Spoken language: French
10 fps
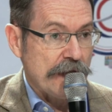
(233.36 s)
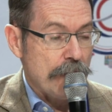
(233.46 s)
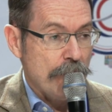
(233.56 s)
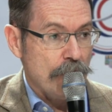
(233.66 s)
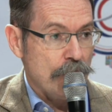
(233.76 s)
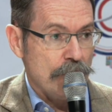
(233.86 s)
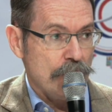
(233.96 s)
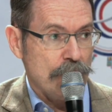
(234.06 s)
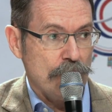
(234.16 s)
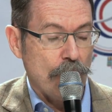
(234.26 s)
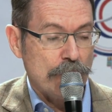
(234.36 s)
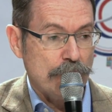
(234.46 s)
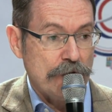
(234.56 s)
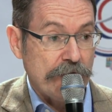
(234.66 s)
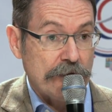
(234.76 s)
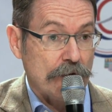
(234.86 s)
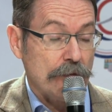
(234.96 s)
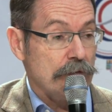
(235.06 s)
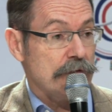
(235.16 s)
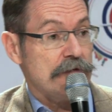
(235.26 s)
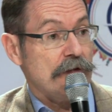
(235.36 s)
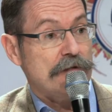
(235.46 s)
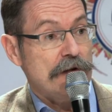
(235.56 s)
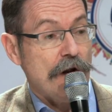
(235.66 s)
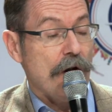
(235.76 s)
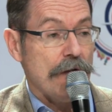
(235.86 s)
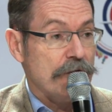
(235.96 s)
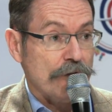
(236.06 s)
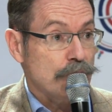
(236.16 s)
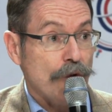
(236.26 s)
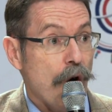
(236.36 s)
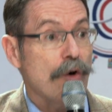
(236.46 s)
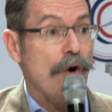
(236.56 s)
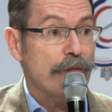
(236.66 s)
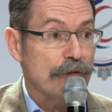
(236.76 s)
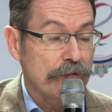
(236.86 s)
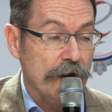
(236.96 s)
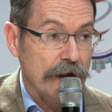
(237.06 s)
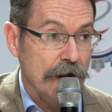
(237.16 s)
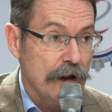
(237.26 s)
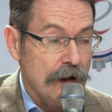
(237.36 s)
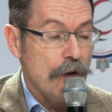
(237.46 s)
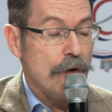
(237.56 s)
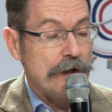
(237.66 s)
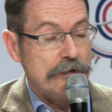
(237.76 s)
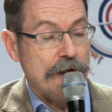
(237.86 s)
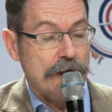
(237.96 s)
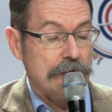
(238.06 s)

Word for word: également. le Royaume-Uni va être, disait-il, sans doute encore plus ouvert. Or, il était